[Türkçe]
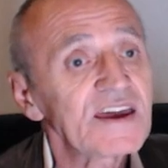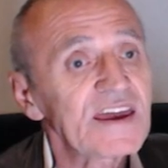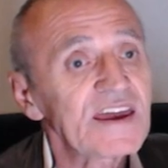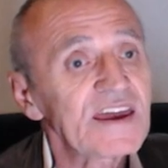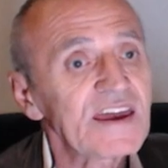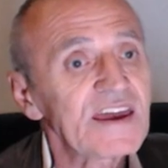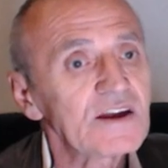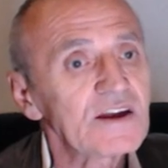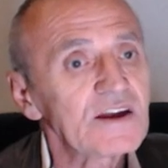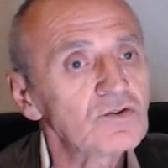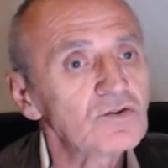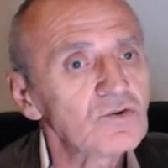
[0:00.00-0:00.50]

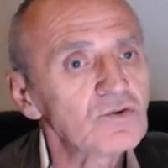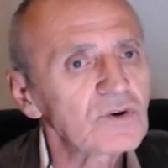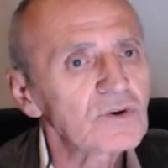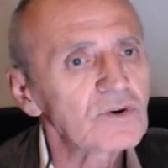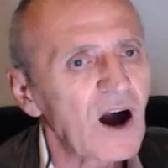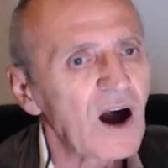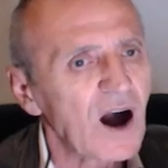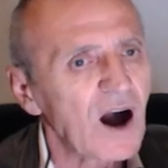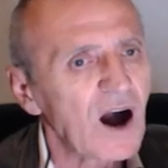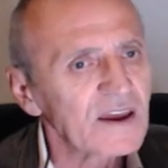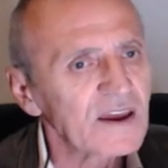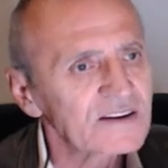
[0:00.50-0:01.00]
Eylül
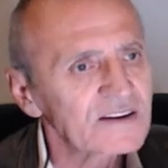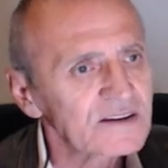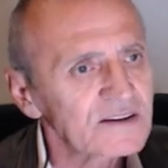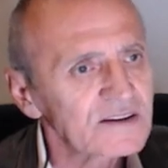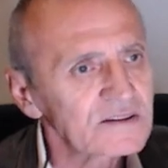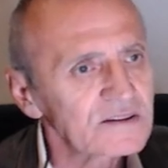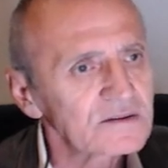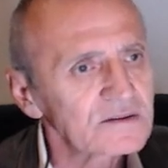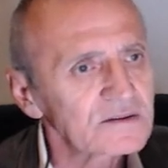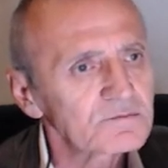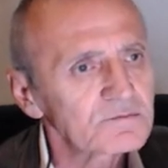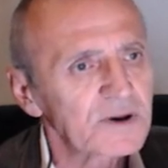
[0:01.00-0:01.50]

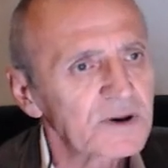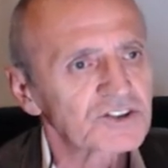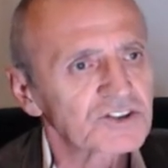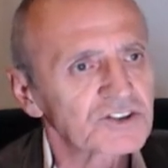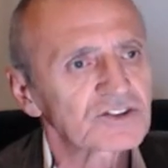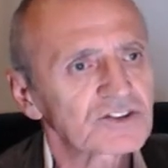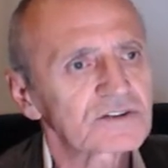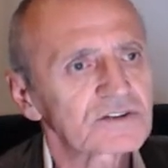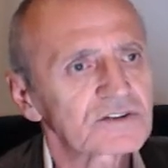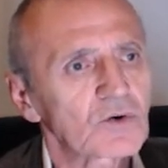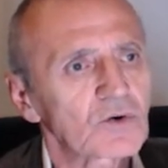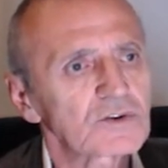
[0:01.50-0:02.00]
ayının
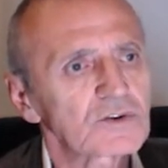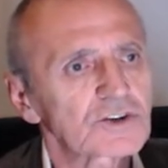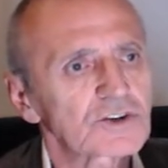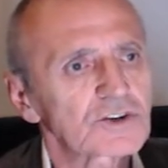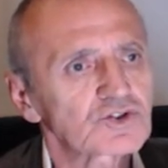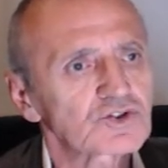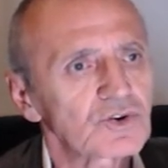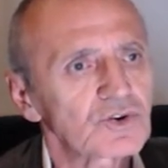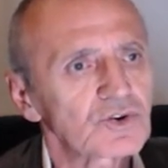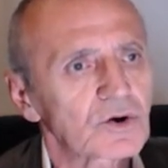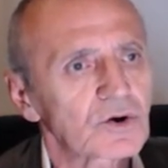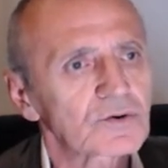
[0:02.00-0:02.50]
başında
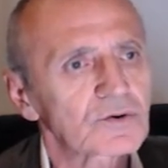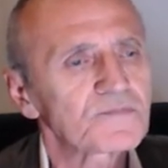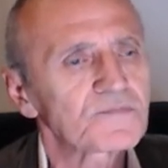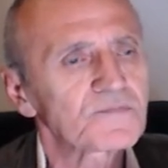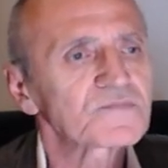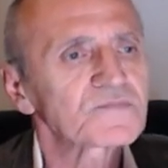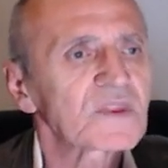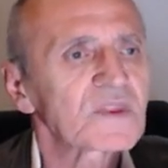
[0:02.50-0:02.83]
ulaşıyor.